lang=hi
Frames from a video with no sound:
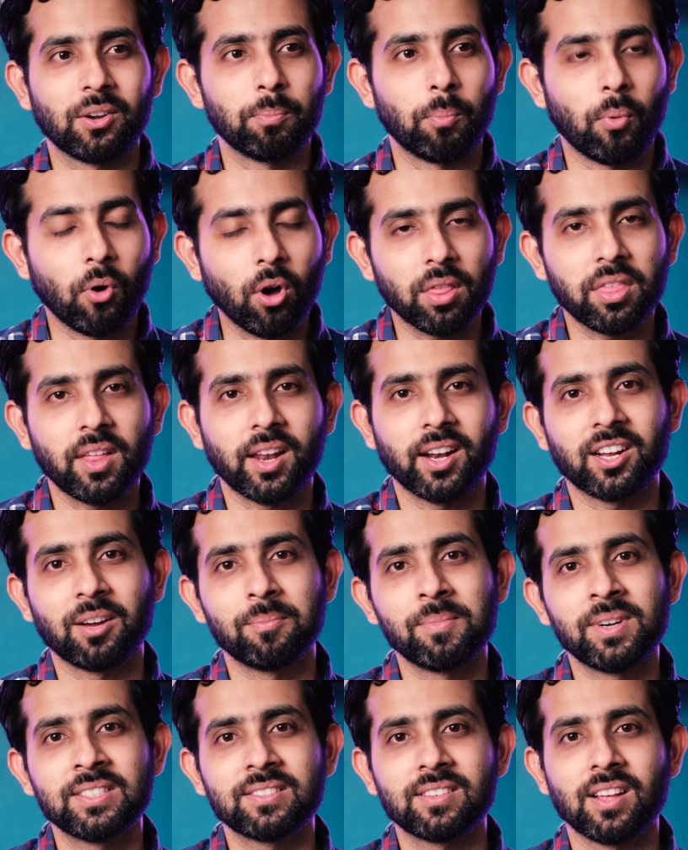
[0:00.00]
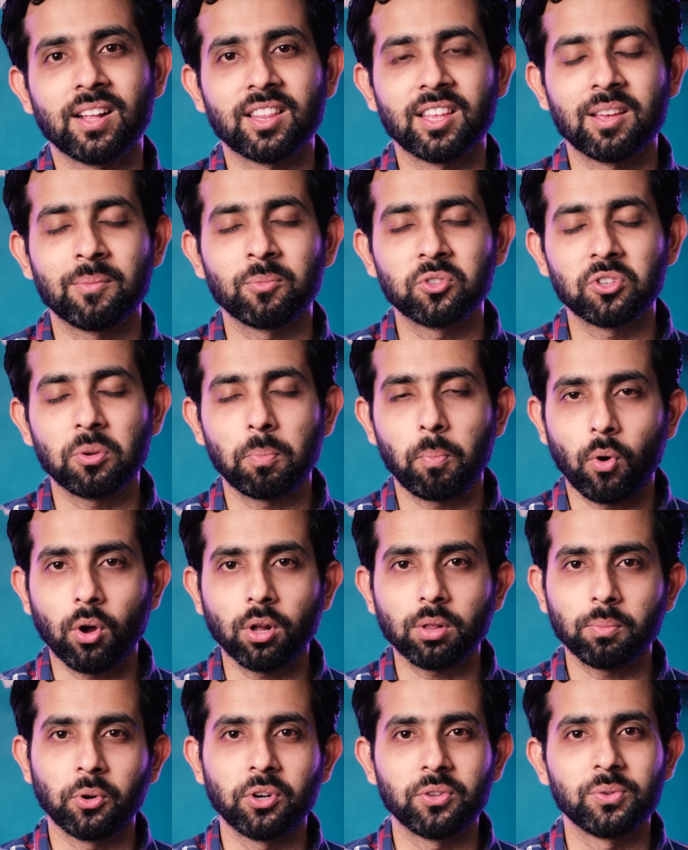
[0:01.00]
बहुत सारे कमेंट्स आते हैं मुझे
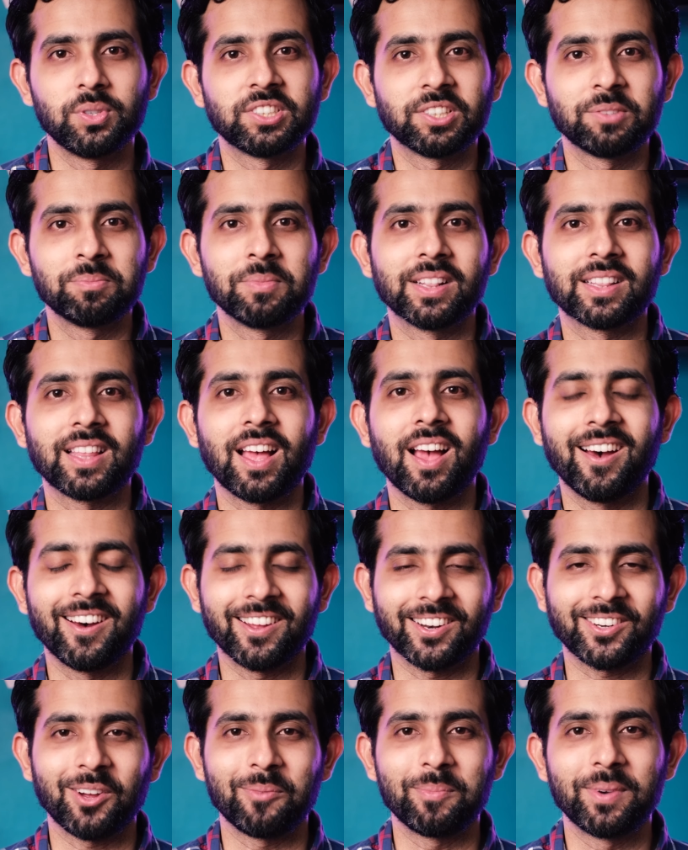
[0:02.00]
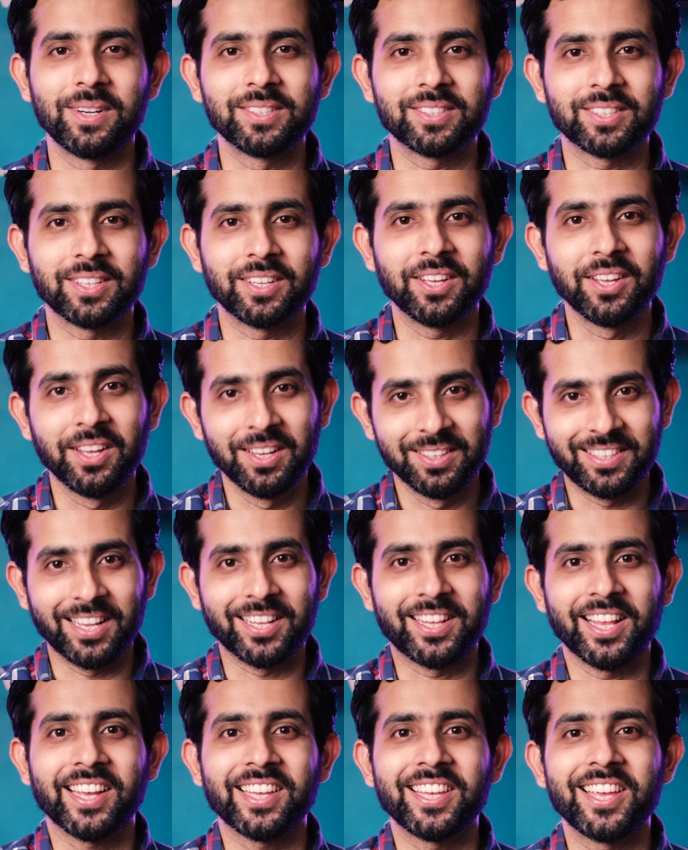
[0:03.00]
बहुत मोटिवेशन मिलता है हर कमेंट से
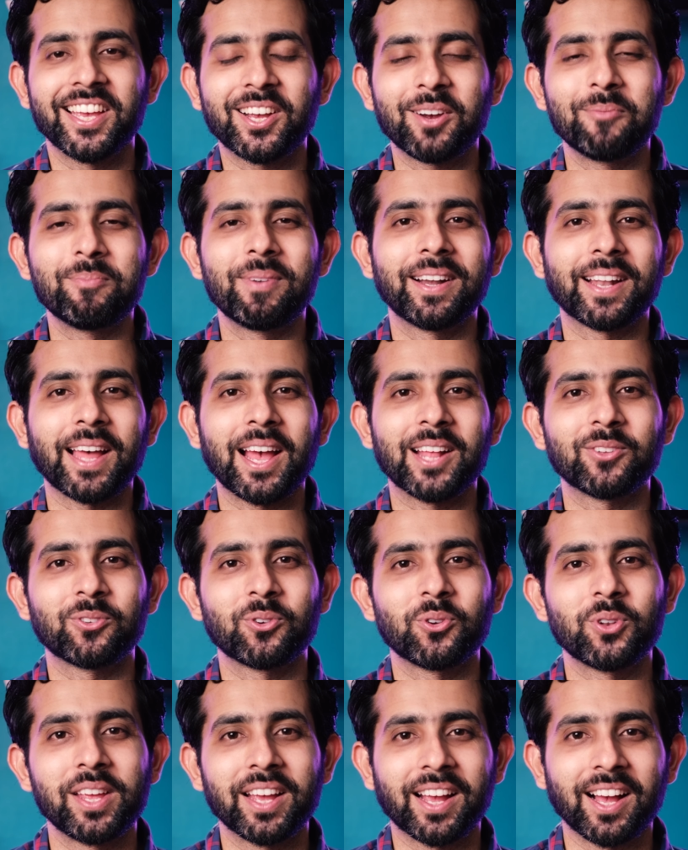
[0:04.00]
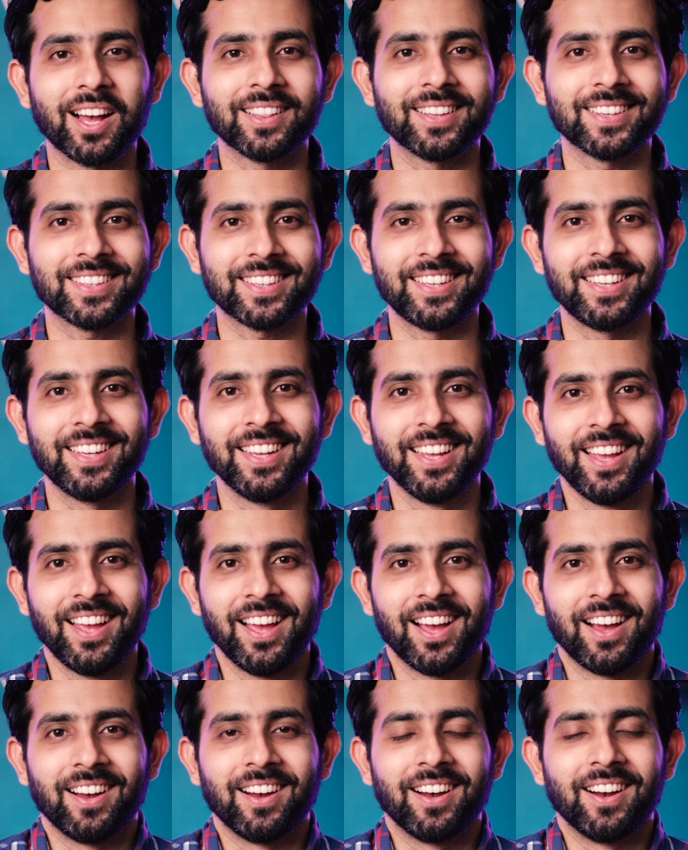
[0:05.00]
जैसा कि एक कमेंट आया था उन्होंने कहा था कि
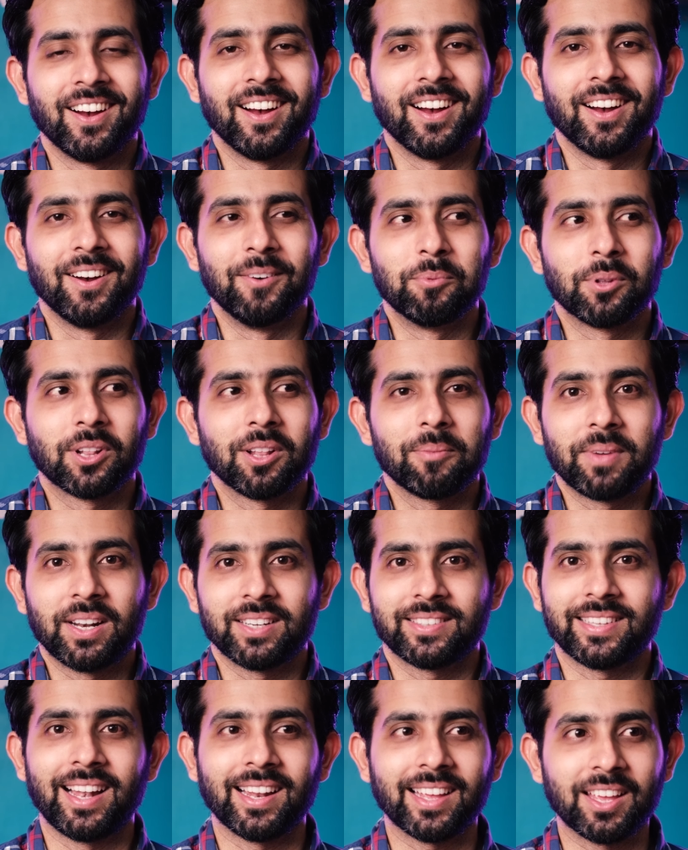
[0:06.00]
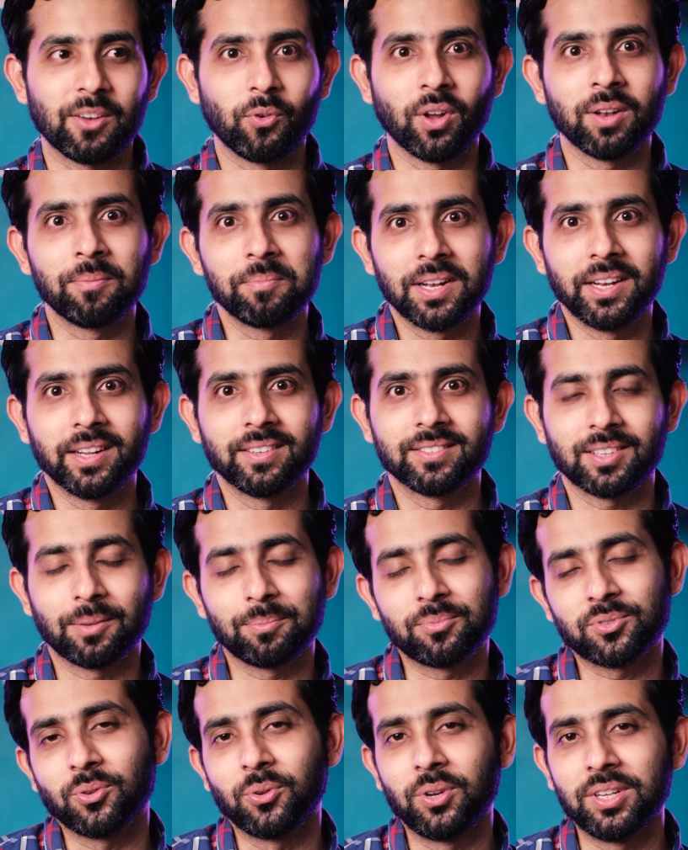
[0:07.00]
मतलब मेरे चैनल के वन मिलियन
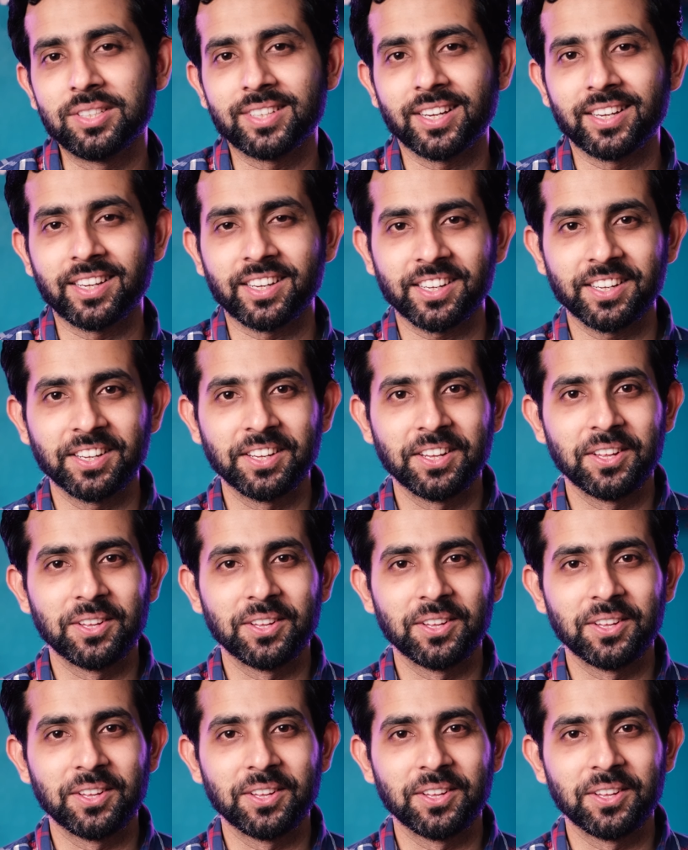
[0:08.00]
सब्स होने चाहिए